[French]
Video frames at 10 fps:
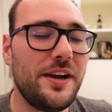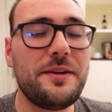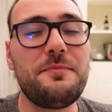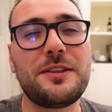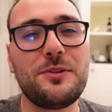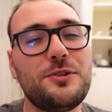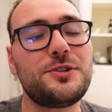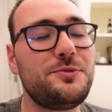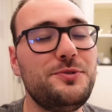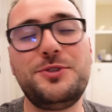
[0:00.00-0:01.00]
allez, maintenant,
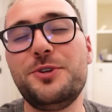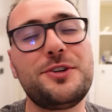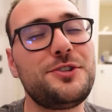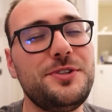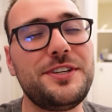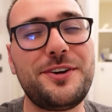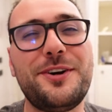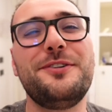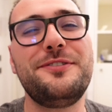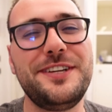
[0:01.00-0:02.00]
je vous jure, je suis
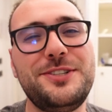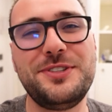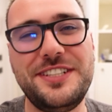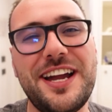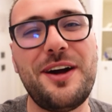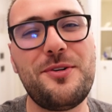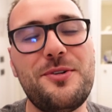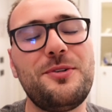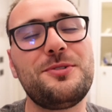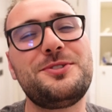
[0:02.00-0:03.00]
crevé, je suis
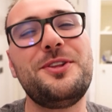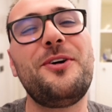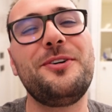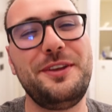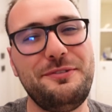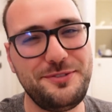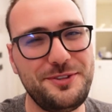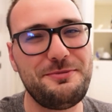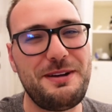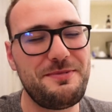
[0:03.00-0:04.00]
KO. On se donne rendez-vous
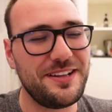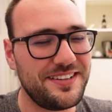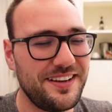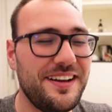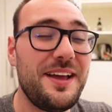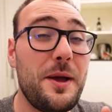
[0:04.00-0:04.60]
demain matin.